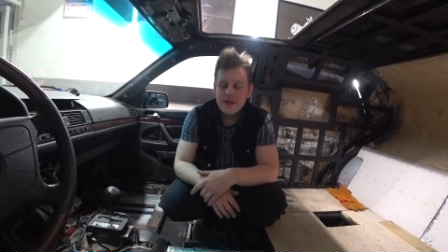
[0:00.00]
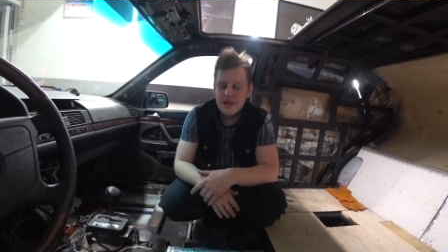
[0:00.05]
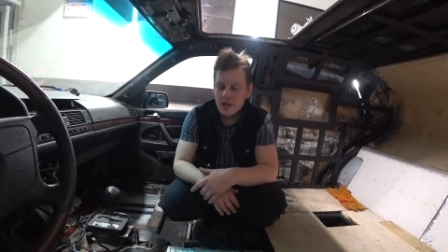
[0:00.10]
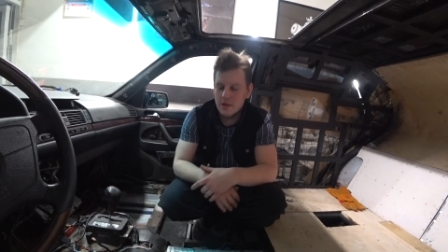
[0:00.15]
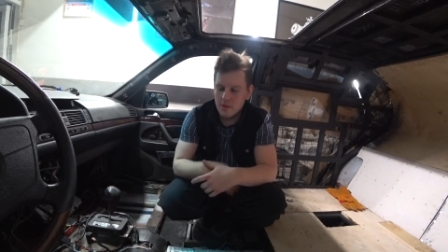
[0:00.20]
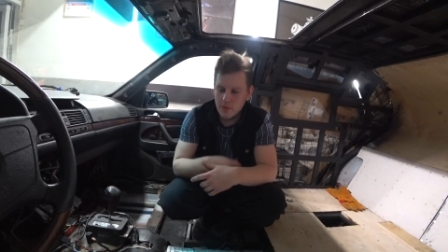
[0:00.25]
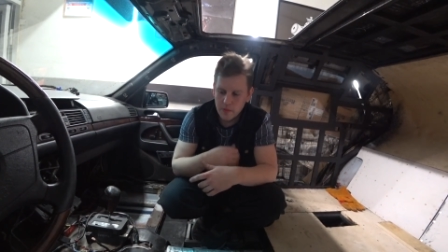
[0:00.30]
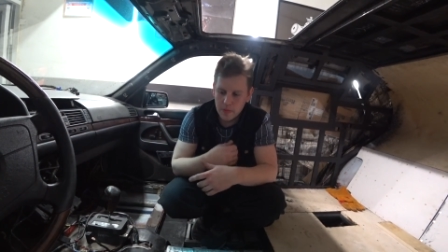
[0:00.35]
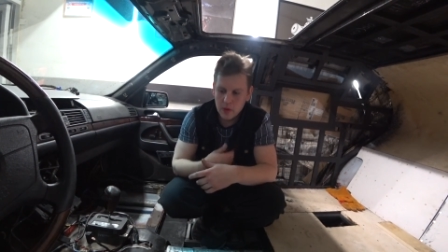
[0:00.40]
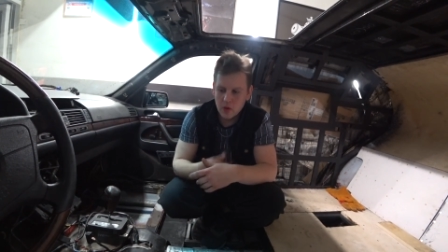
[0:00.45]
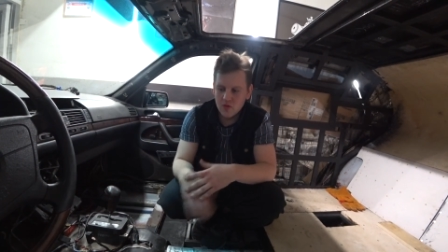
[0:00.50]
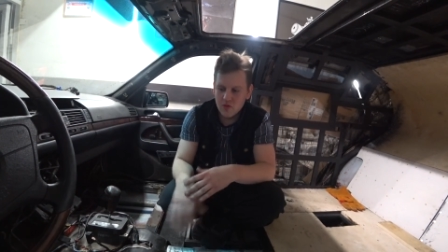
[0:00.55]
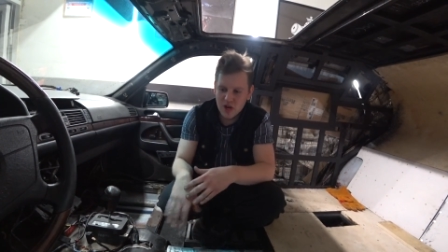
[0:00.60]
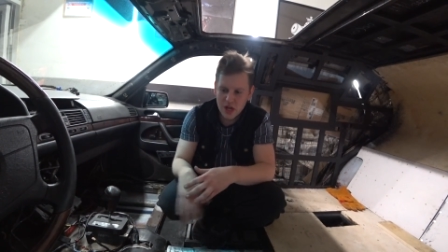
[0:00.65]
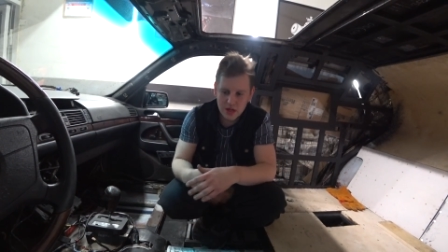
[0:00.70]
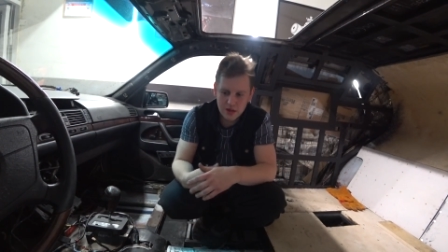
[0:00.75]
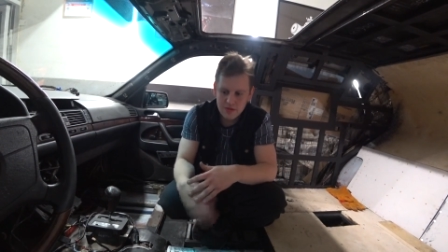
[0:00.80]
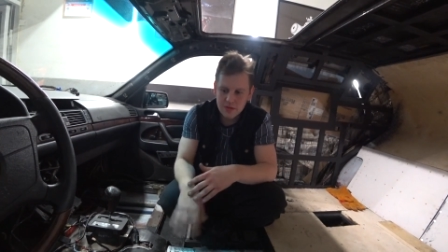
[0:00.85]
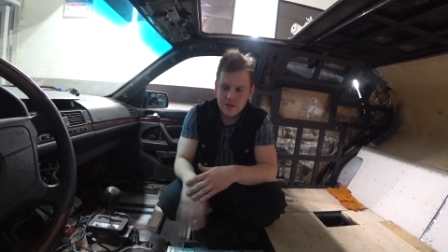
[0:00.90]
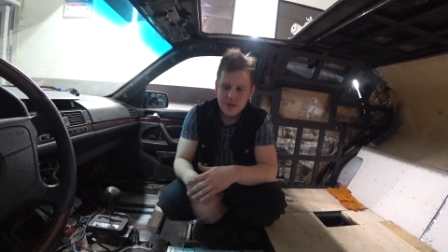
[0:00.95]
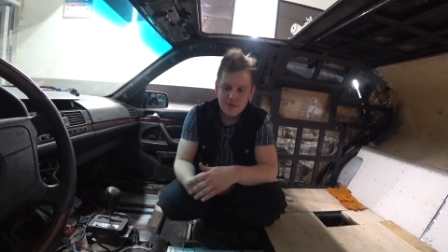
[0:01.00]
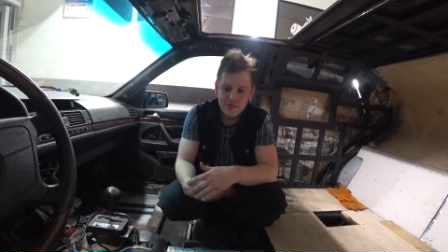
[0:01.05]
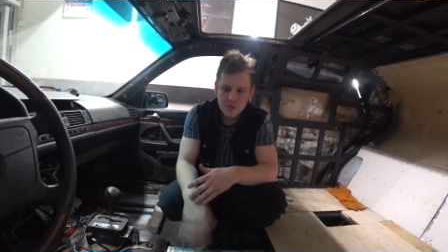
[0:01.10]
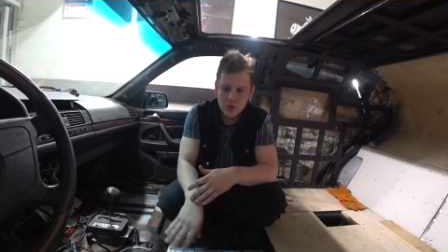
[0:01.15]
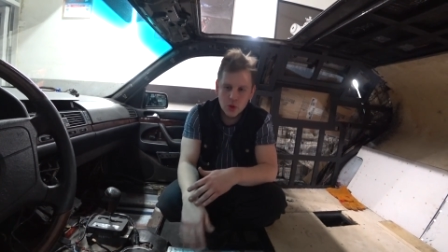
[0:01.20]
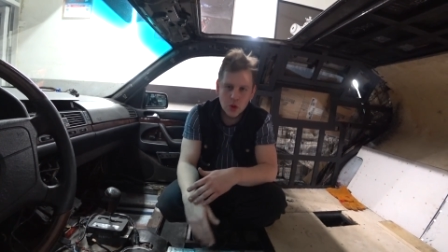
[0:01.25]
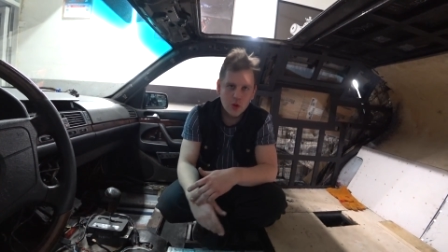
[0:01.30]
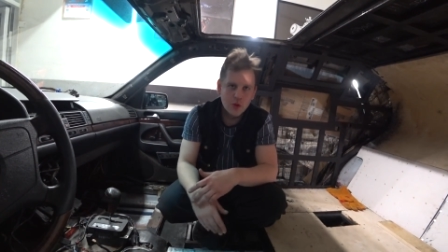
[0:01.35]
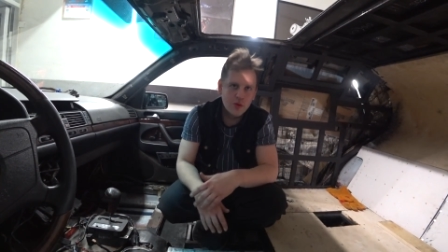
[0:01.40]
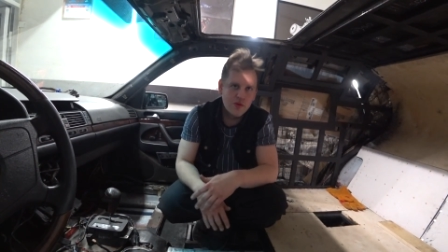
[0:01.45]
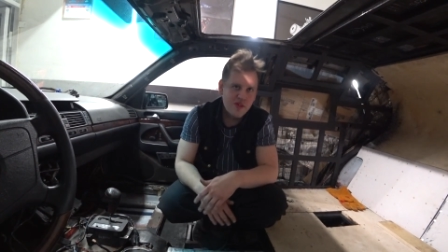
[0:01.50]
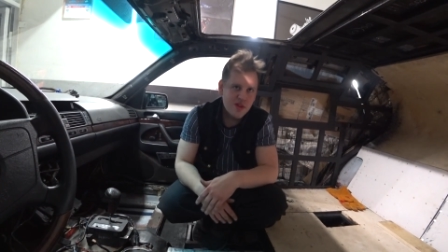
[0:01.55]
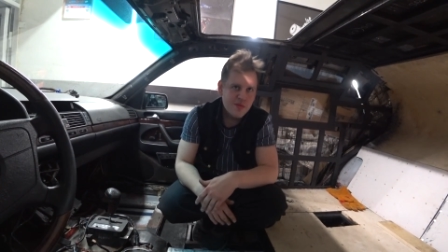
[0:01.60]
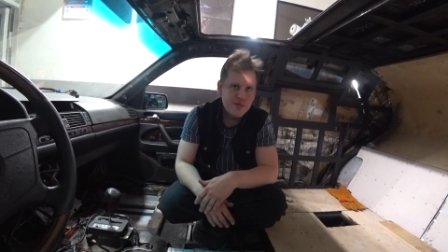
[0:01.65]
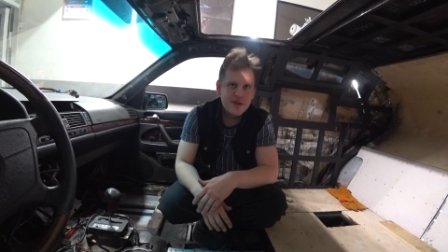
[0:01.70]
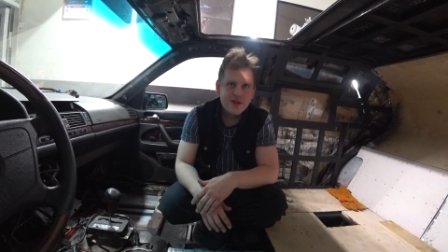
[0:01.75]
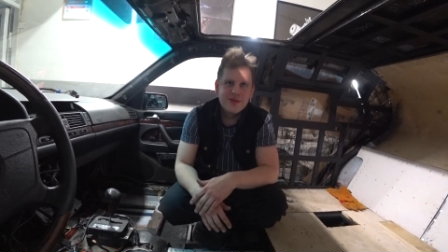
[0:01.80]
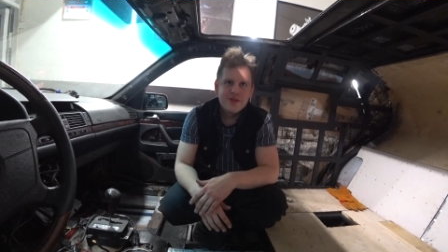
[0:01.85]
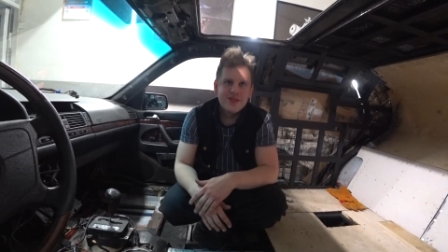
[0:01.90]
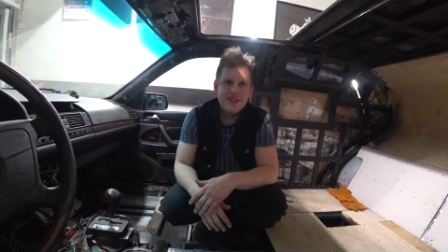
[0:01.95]
И вы потом вкатываете там тонну
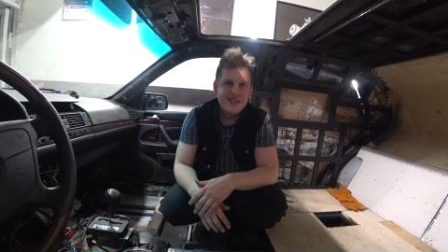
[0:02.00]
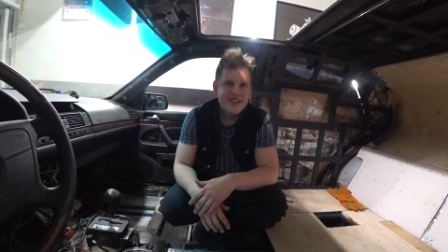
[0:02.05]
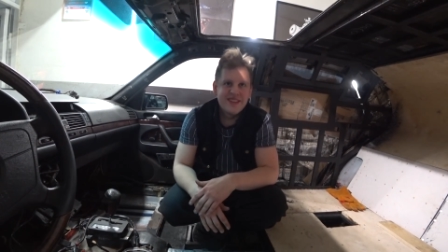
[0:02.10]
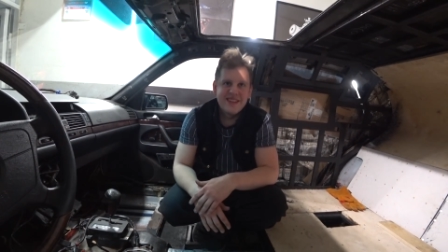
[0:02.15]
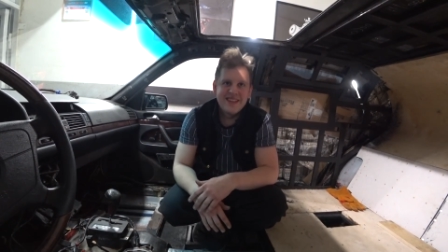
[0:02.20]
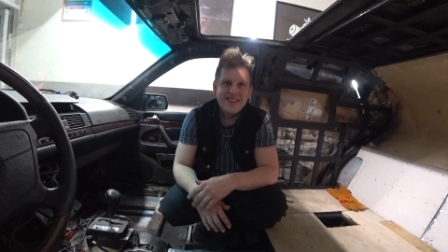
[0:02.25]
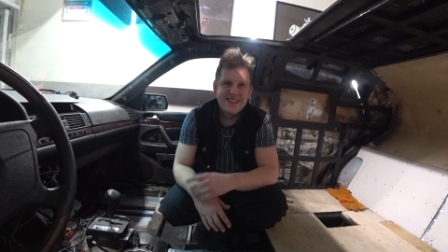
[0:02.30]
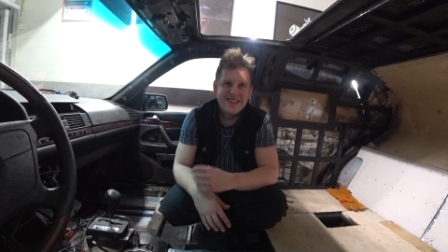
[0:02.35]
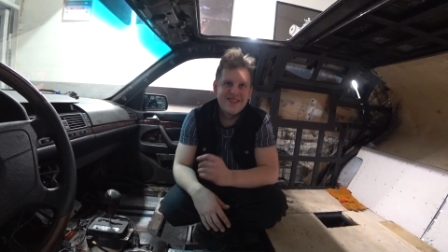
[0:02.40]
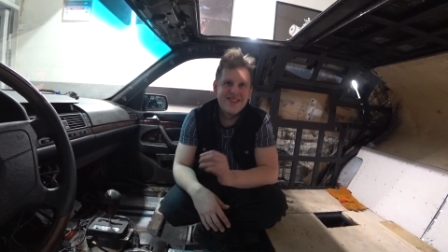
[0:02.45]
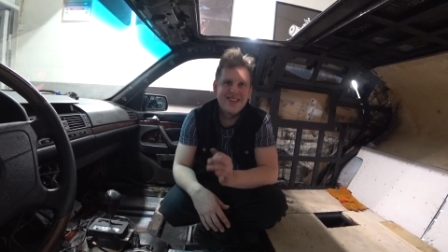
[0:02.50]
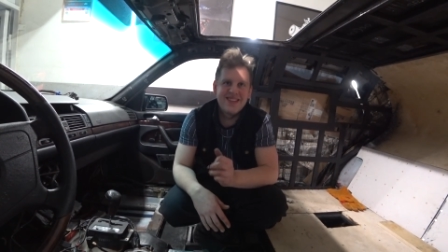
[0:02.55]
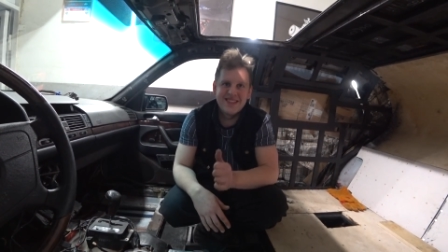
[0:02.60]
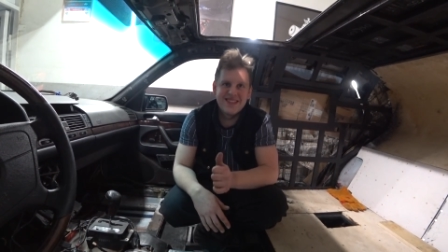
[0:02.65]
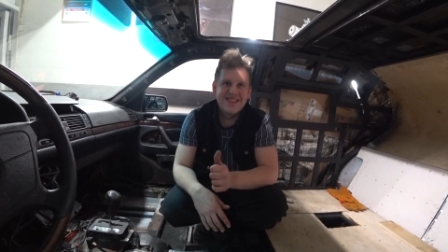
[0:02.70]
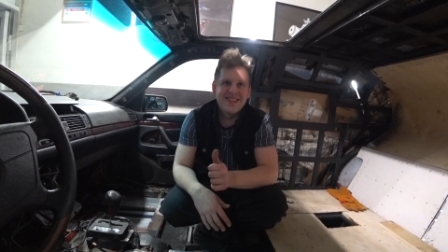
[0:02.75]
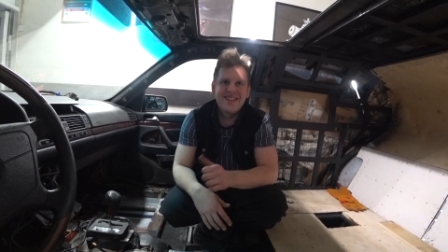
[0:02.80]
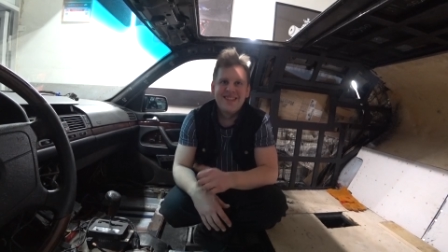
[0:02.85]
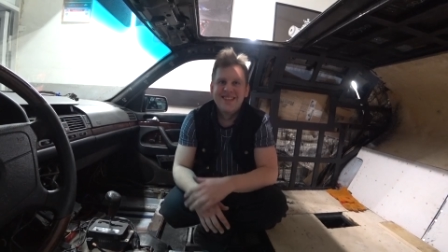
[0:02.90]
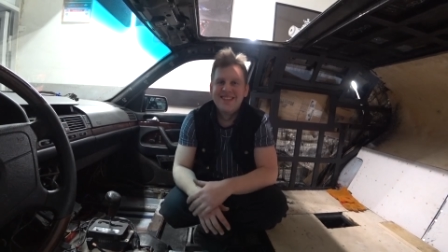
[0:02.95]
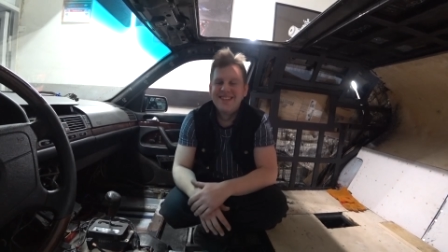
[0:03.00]
вибры сюда и нормально все.